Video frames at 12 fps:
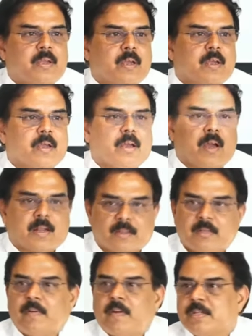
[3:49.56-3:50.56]
అందరికీ
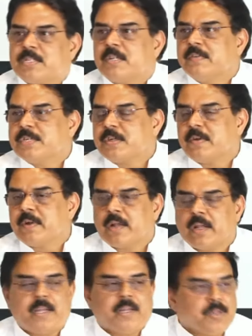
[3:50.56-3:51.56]
అర్థం అవ్వాల్సిన
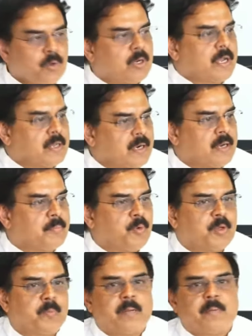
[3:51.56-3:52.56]
విషయం ఏంటంటే ఎందుకు
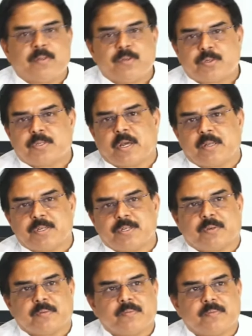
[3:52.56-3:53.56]
కాకినాడ పోర్టు పైన మనం దృష్టి
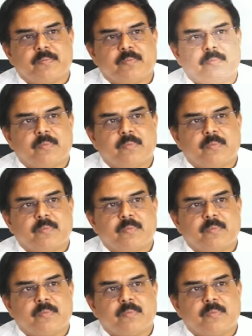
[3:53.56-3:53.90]
సారించాం